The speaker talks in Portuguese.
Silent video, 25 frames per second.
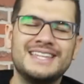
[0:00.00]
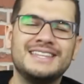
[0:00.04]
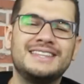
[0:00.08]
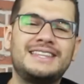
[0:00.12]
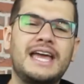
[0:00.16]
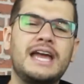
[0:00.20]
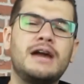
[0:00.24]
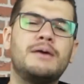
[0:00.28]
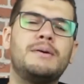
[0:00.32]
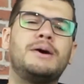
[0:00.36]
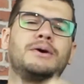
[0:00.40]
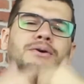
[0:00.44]

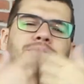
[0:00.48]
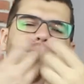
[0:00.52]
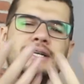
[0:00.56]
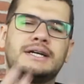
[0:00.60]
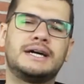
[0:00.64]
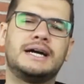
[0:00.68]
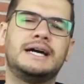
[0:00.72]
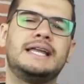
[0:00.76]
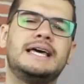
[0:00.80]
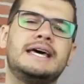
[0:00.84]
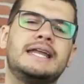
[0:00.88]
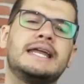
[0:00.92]
Tem uma outra
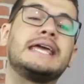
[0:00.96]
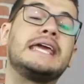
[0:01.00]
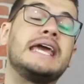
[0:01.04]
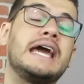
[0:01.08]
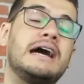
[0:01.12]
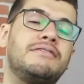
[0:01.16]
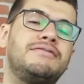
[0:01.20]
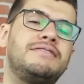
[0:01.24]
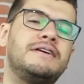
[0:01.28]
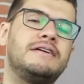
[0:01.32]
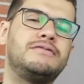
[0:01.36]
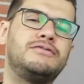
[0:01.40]
galera que
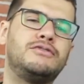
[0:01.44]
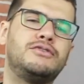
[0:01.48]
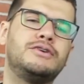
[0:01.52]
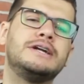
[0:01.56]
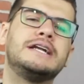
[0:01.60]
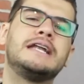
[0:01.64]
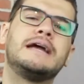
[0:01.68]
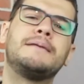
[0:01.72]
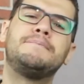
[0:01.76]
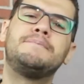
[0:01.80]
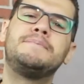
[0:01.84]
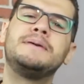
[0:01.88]
é a
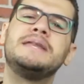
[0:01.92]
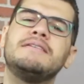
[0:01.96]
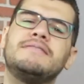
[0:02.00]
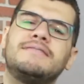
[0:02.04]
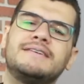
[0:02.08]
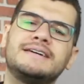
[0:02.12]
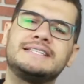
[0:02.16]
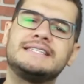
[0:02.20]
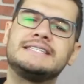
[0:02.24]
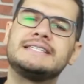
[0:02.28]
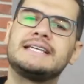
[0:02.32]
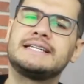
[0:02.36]
favor da
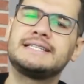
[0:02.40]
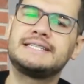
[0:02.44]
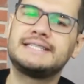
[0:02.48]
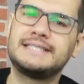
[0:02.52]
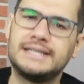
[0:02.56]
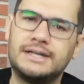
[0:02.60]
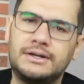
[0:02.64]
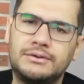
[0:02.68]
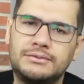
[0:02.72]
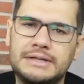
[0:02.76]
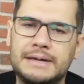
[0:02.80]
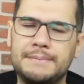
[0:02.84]

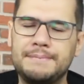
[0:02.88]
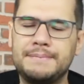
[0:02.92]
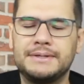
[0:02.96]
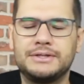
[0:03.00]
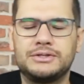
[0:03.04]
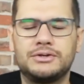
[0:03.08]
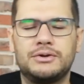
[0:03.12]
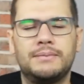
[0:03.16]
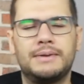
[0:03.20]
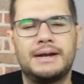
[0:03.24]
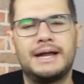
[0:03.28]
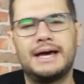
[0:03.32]
privatização da
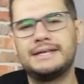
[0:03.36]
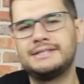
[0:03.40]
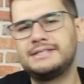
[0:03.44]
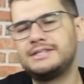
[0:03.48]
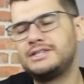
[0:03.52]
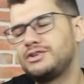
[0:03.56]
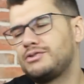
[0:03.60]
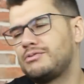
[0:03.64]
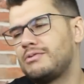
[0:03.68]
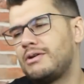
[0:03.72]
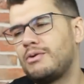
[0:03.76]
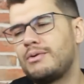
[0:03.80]
Petrobras
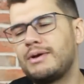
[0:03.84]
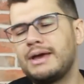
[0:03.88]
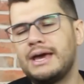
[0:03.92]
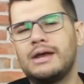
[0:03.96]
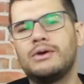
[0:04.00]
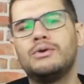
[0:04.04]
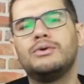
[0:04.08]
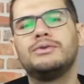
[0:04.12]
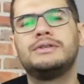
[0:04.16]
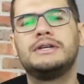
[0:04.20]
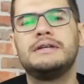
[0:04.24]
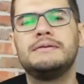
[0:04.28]
e de
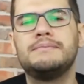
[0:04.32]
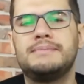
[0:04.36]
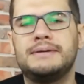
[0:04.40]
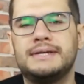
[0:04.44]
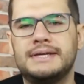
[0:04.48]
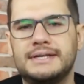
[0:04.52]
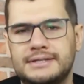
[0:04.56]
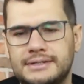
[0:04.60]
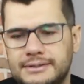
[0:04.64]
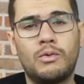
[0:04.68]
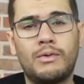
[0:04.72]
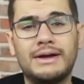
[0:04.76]
qualquer outra
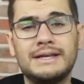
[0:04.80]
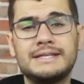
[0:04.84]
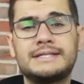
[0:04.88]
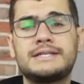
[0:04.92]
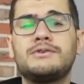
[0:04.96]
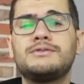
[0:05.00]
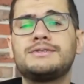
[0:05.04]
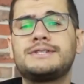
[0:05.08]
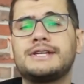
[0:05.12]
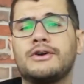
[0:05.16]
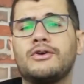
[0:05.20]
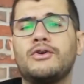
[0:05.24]
empresa. Quais
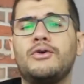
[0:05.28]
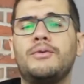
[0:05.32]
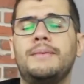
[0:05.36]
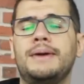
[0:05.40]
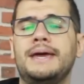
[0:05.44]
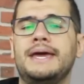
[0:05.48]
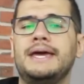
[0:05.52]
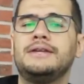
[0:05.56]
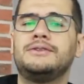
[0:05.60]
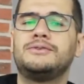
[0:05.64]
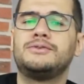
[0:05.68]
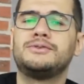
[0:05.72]
são os
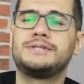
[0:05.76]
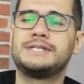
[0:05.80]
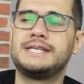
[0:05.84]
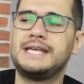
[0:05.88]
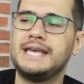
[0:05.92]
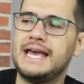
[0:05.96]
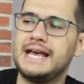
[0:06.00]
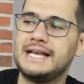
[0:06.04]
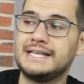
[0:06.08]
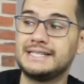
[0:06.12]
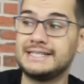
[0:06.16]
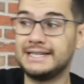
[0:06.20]
argumentos
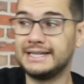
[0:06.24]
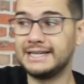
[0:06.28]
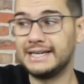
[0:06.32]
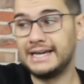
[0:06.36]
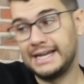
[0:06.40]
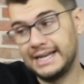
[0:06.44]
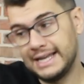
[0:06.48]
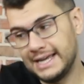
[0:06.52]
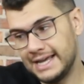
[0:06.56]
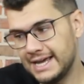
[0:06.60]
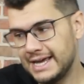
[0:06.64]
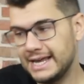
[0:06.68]
que essa
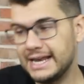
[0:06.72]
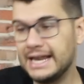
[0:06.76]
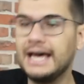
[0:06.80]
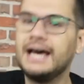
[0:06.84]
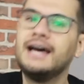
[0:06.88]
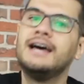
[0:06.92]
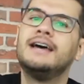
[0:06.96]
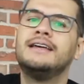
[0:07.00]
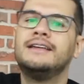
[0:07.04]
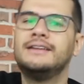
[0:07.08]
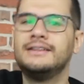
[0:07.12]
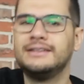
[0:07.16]
galera